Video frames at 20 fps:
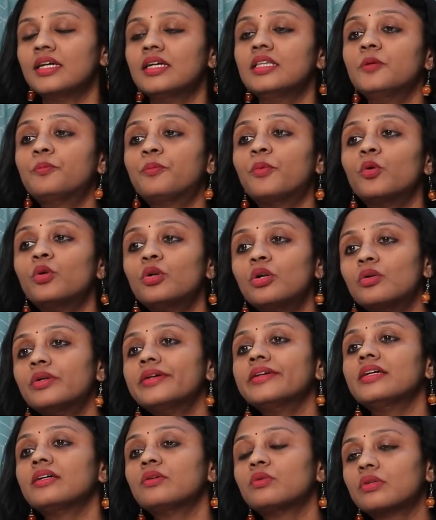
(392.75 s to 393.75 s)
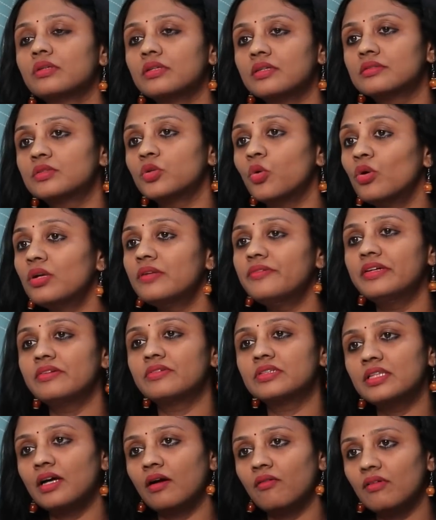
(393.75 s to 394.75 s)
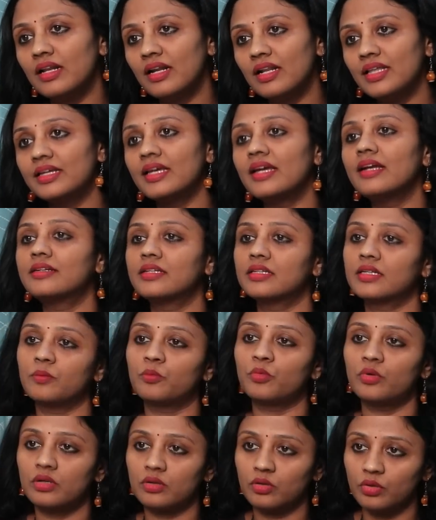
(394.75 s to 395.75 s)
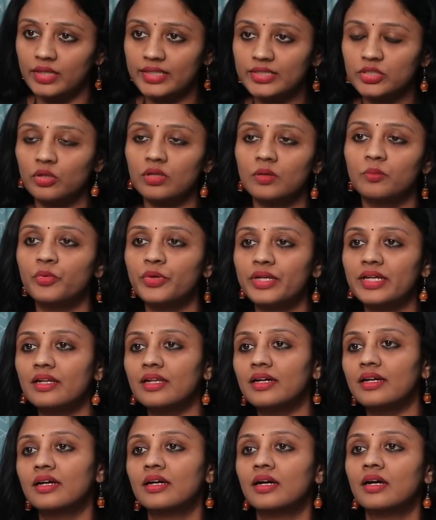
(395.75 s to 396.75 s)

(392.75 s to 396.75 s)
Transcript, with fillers: இது பொண்ணுடைய ஒரு தோல்வியை வந்து அவங்களால ஏற்றுக்க மு ஏற்றுக்கொள்ள முடியல